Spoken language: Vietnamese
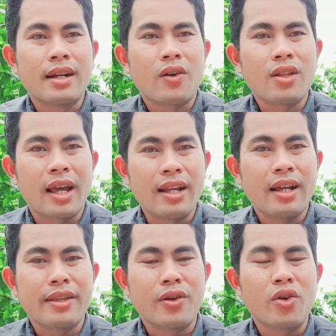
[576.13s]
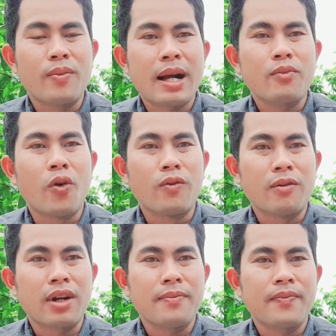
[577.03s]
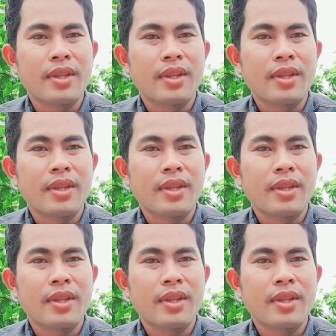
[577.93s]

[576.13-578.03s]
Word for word: có thể là nhiều cô bác buồn Phong lắm